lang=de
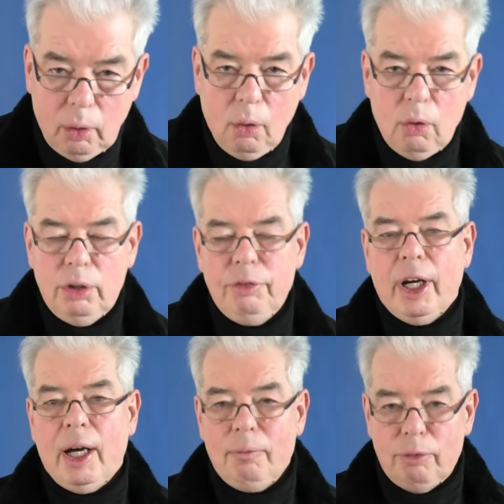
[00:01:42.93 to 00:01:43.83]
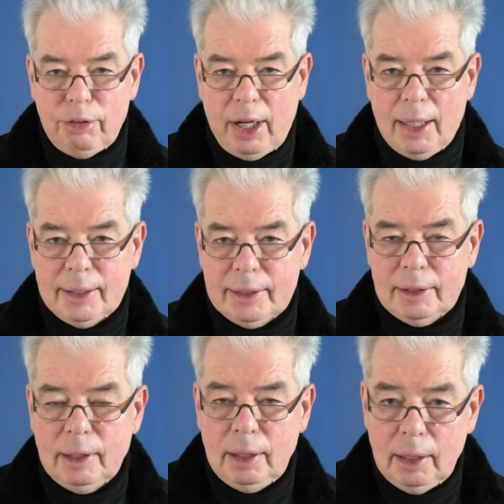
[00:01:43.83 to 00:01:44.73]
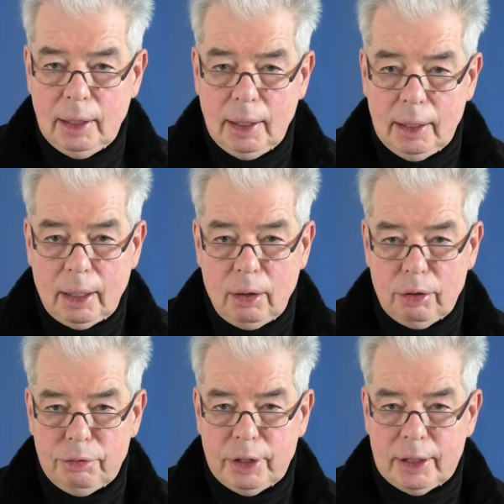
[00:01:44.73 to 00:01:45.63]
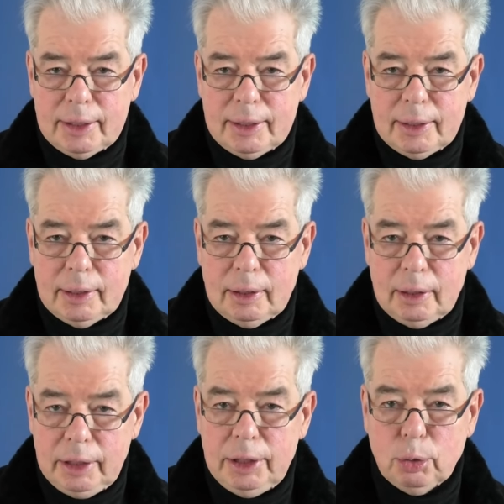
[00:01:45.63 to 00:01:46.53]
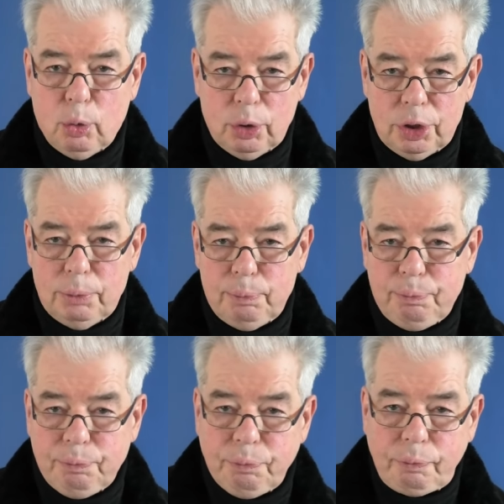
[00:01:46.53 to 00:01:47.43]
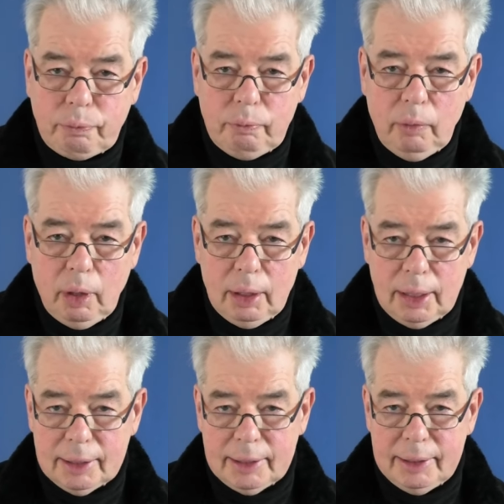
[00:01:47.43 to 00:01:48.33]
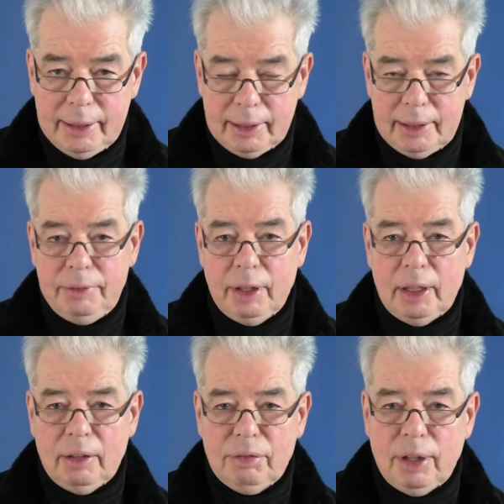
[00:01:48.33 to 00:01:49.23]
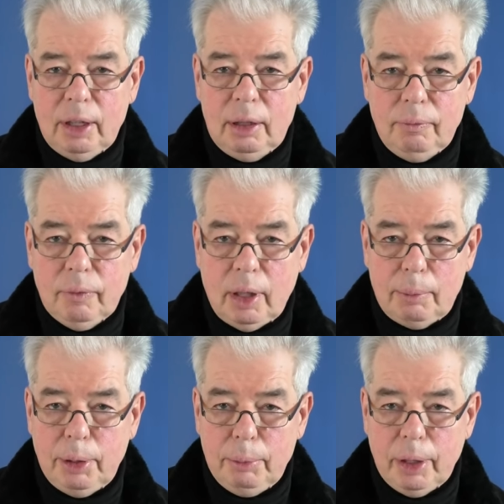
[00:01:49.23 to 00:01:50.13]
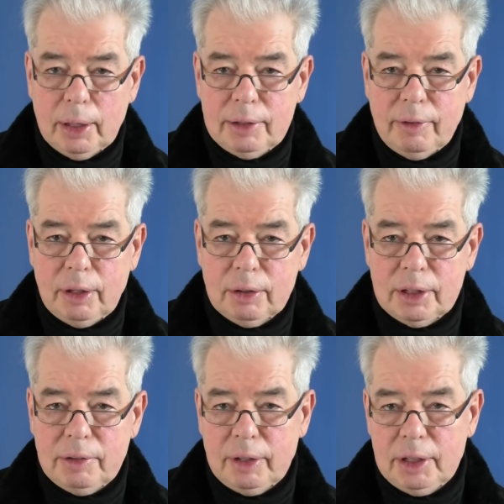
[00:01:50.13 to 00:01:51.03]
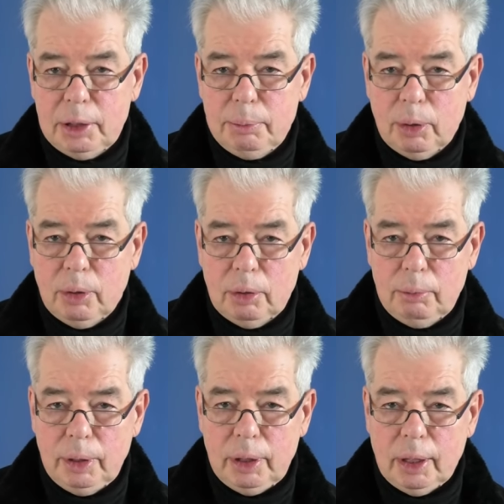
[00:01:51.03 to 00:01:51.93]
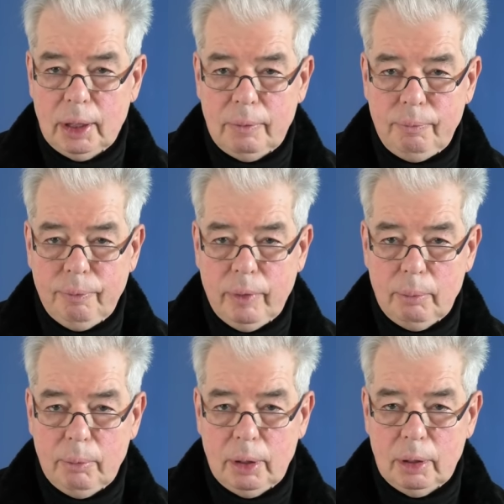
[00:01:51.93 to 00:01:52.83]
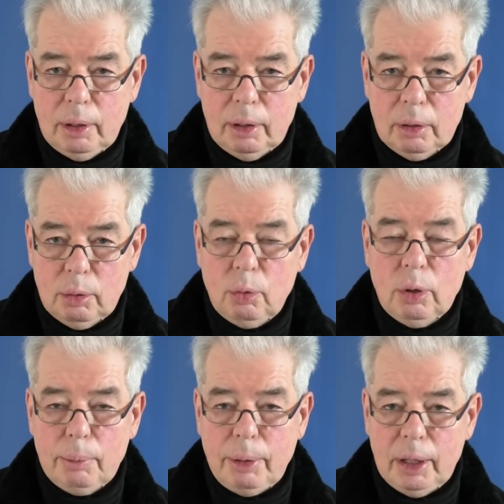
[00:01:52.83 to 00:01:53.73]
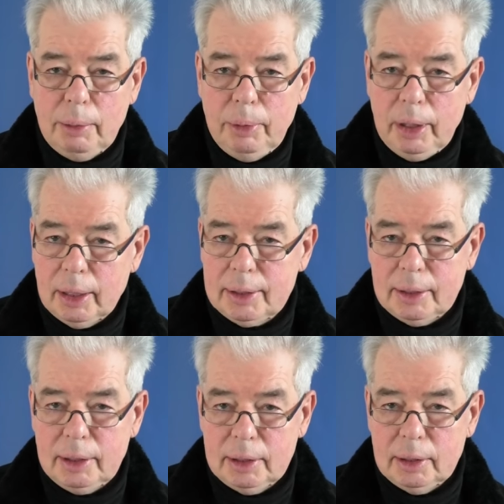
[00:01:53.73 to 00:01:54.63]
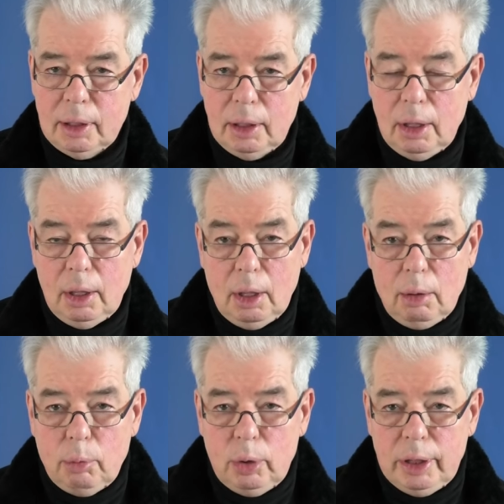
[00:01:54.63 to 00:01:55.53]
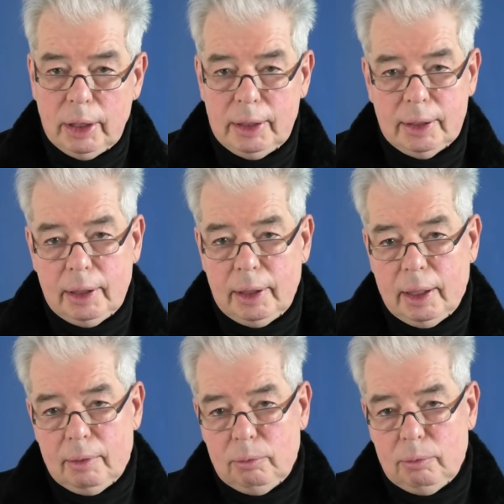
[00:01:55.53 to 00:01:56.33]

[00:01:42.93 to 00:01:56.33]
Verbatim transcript: Und wir haben Phasen, da läuft das nicht so rund. Das ist jetzt wieder der Fall, ab dem Jahr 2020 begonnen mit der äh, Corona-Pandemie, jetzt in diesen Multikrisen, in der